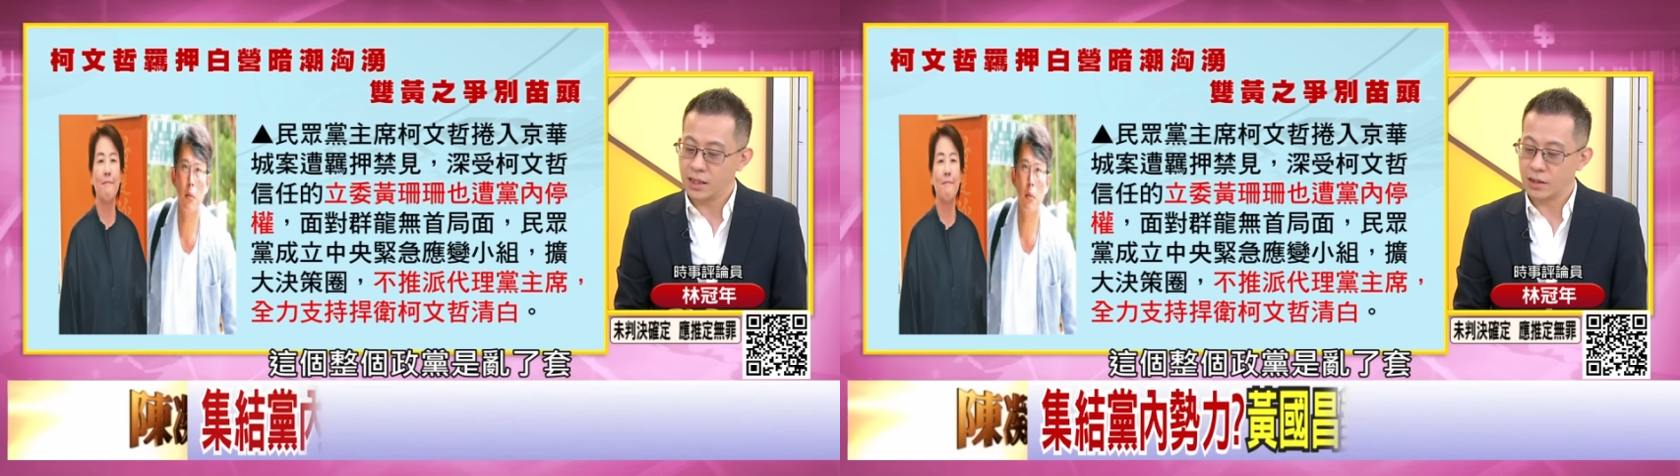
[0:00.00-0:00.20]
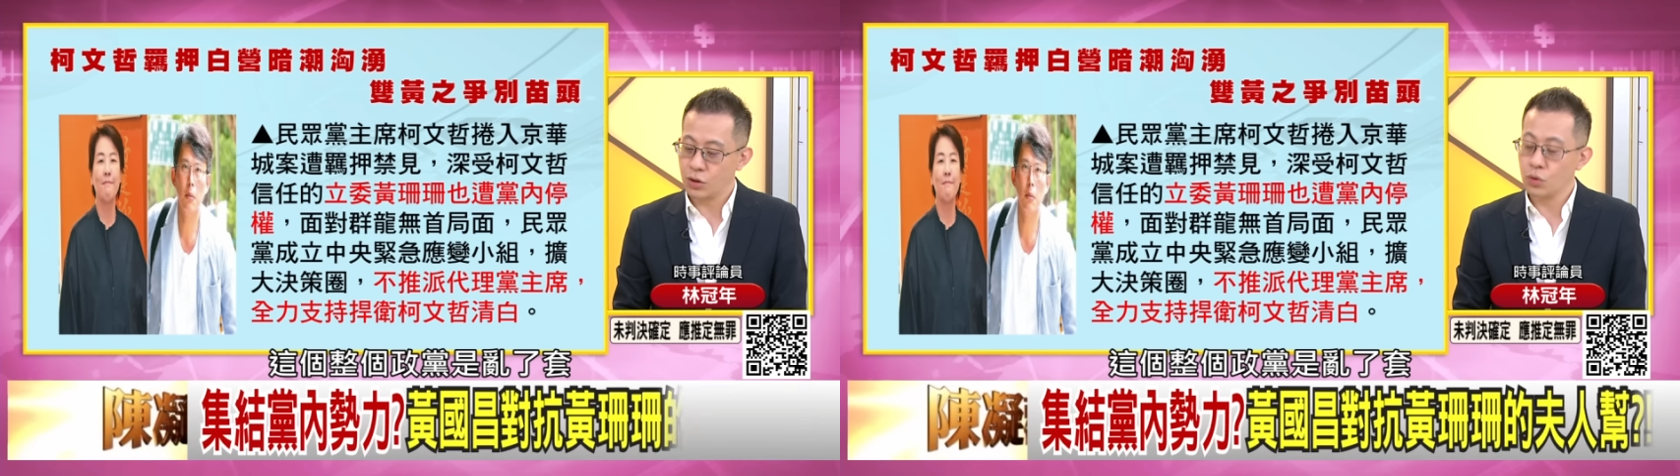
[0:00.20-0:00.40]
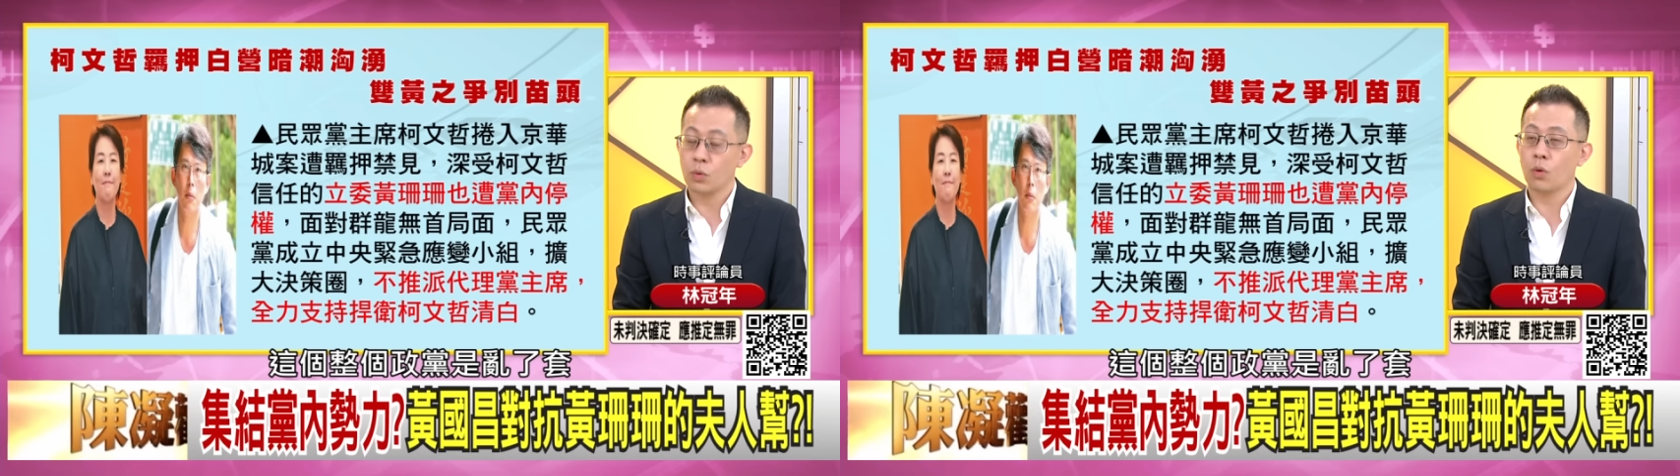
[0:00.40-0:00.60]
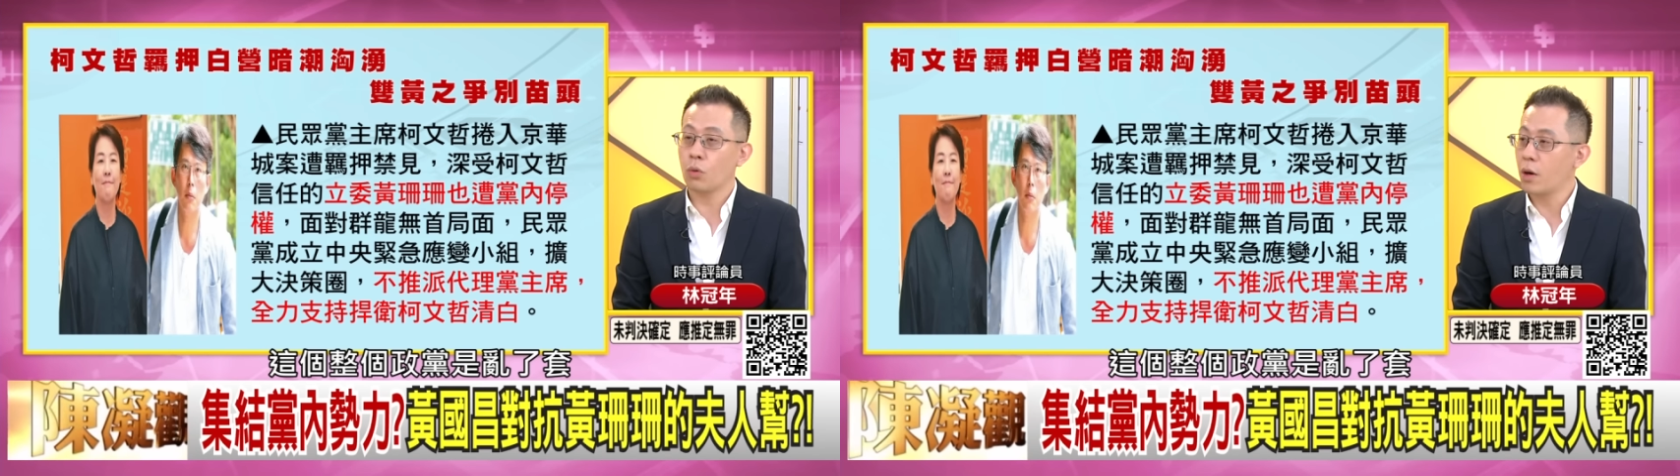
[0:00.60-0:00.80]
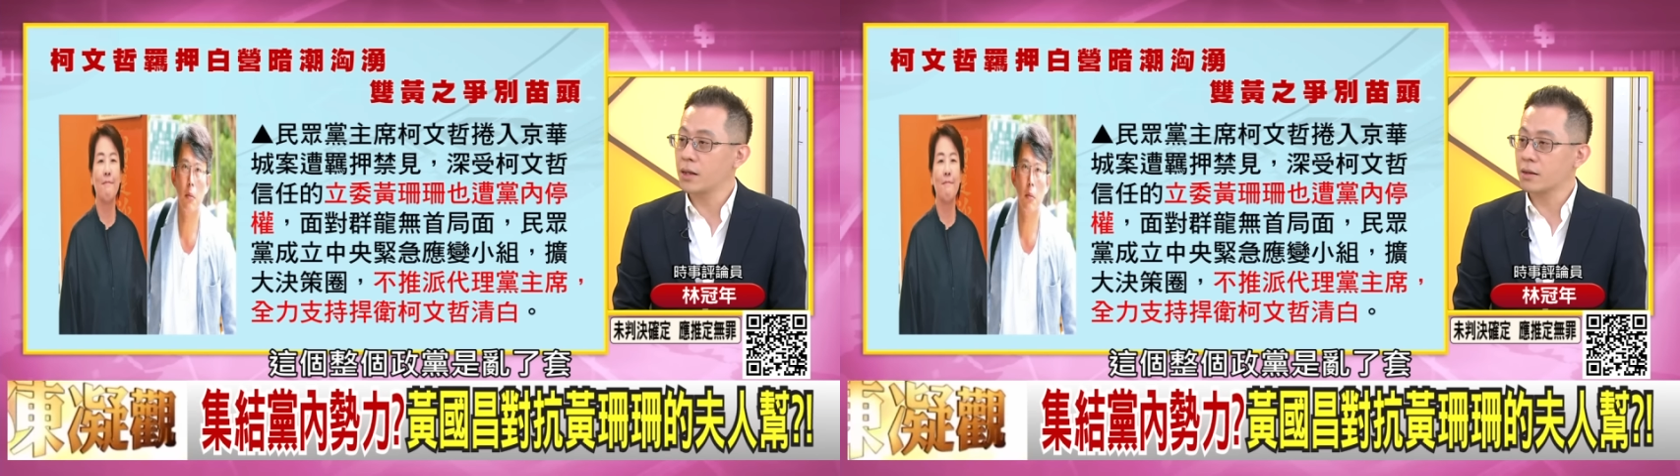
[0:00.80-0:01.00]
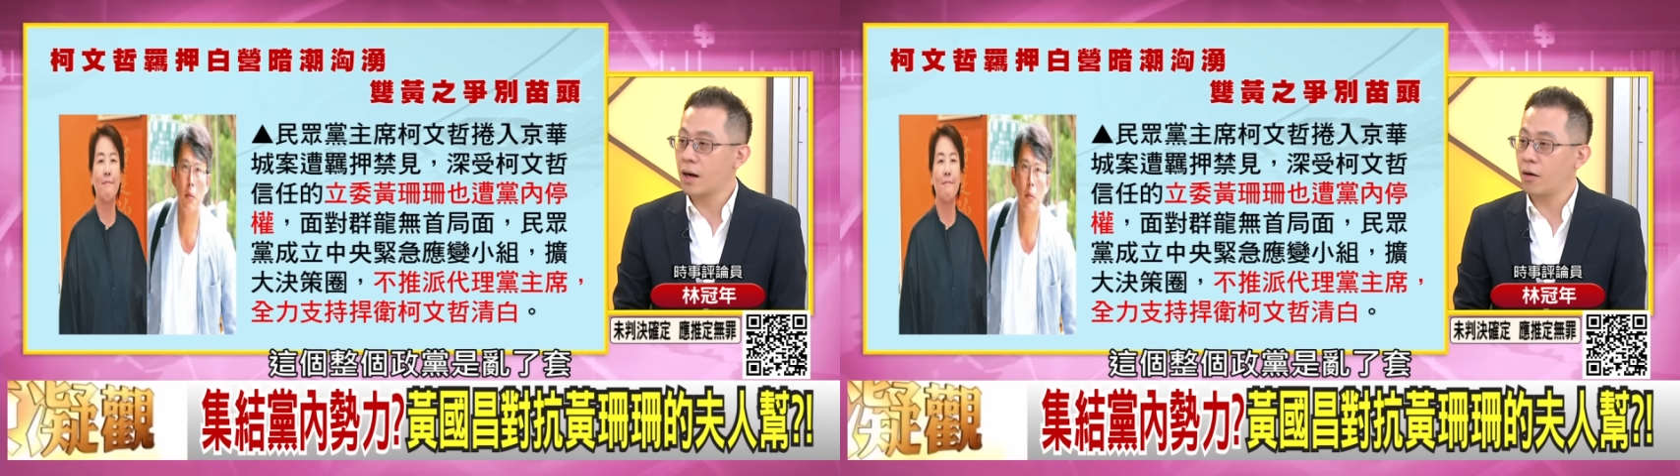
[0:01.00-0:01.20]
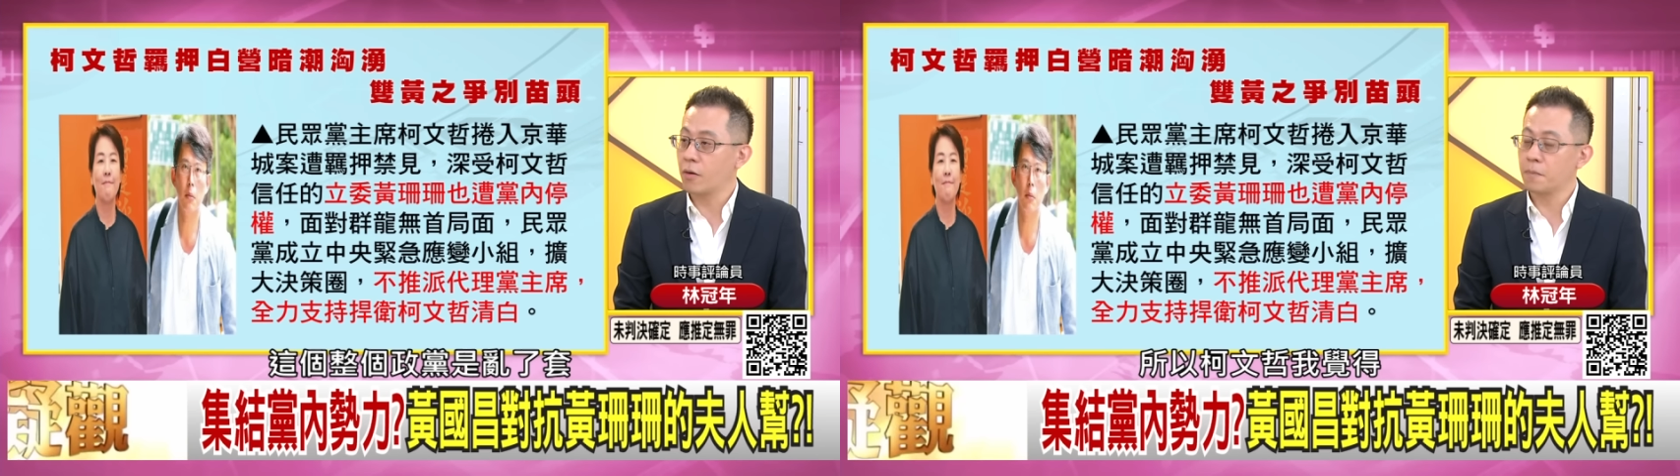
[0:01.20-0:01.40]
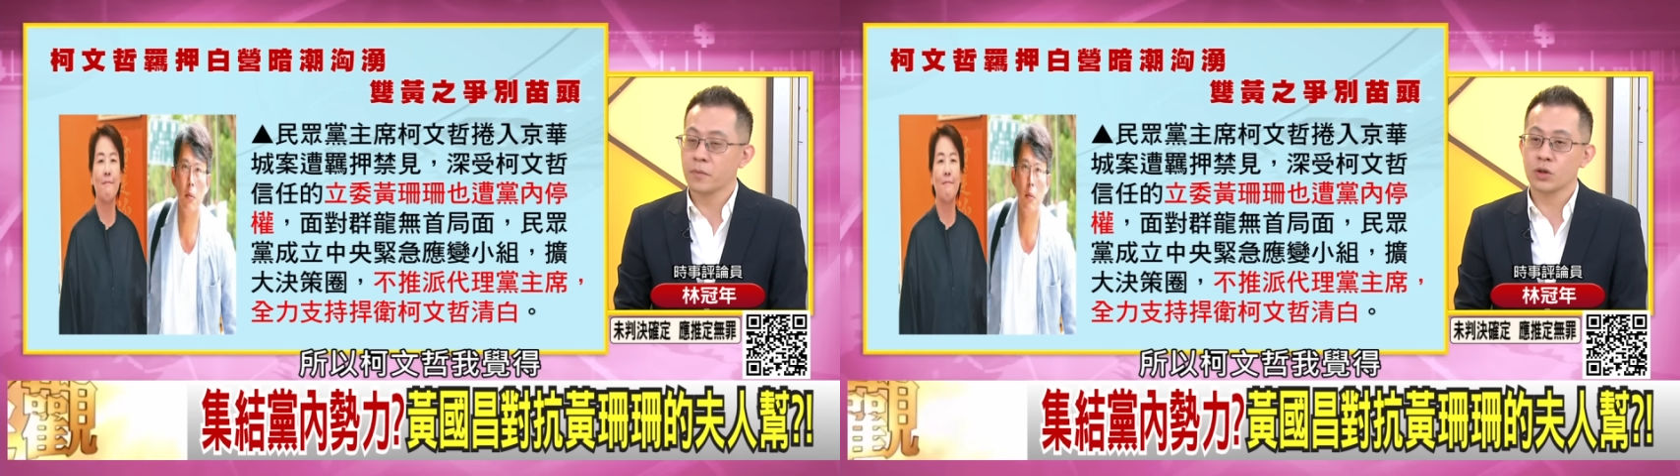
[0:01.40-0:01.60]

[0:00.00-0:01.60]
党是乱了套。